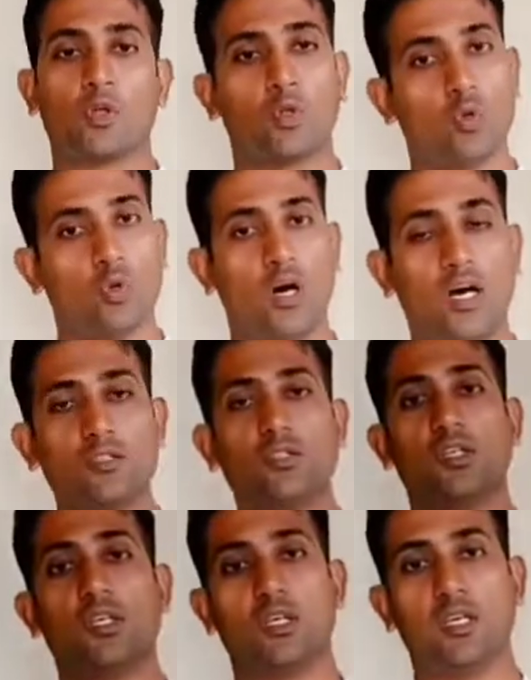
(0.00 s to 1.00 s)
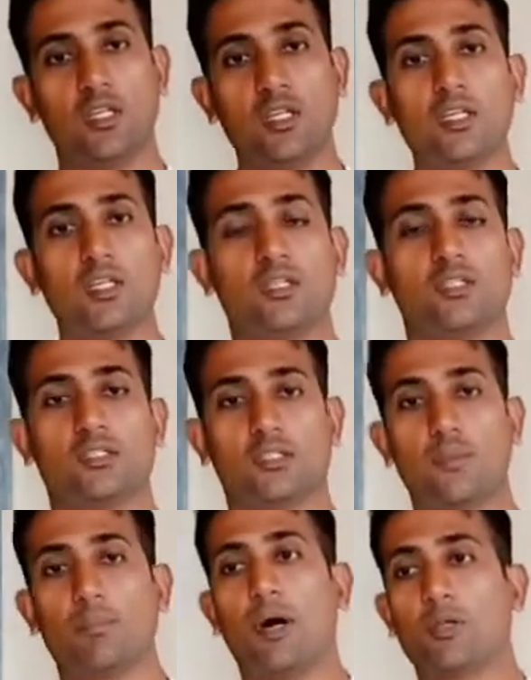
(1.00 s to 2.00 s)
तो आज इन्हीं
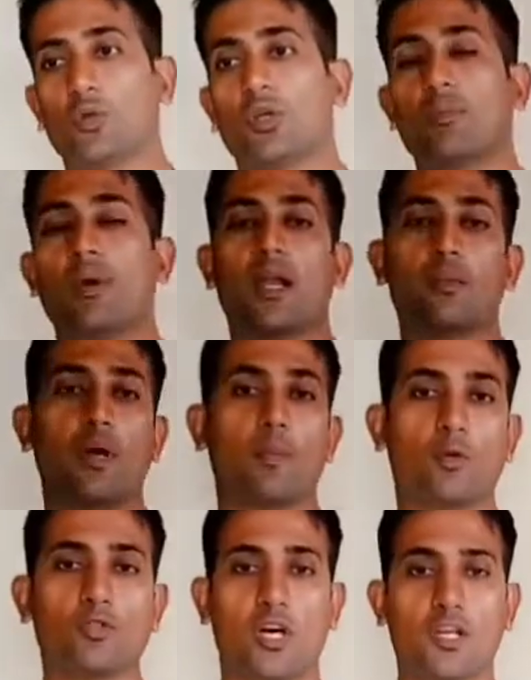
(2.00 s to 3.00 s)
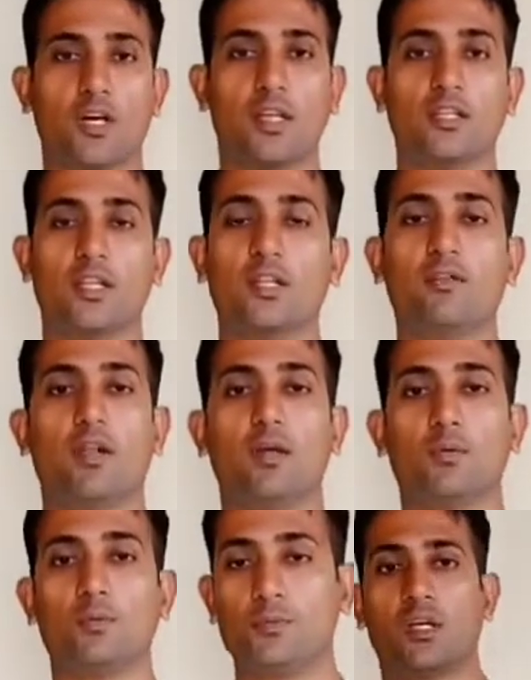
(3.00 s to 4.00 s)
सब बातों के बारे में आपको जानकारी देने वाला
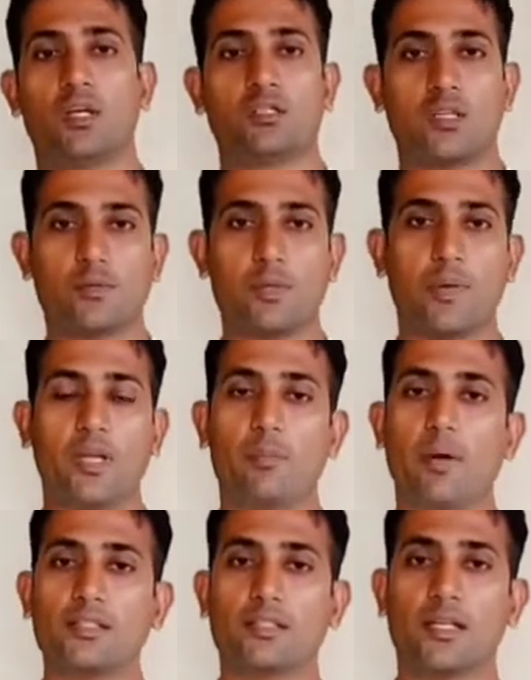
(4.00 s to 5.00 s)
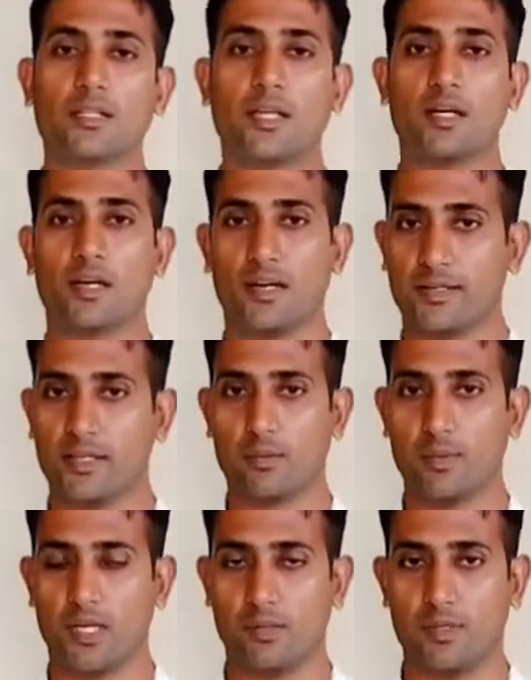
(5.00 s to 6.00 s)
हूँ सबसे पहले बात करते हैं कराटे के
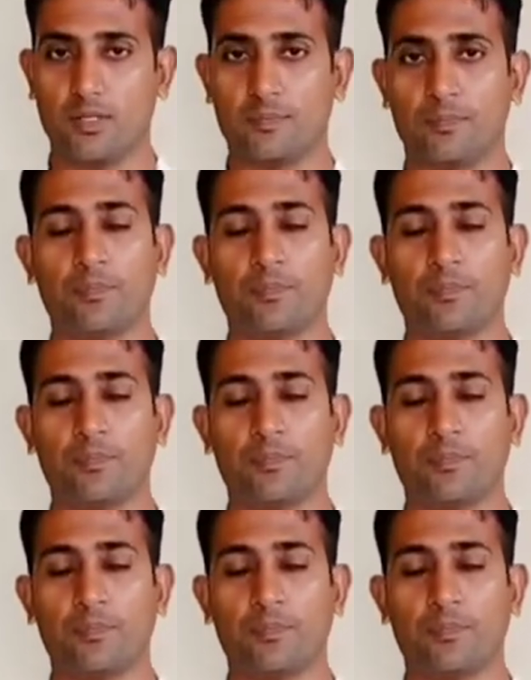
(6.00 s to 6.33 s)
बारे में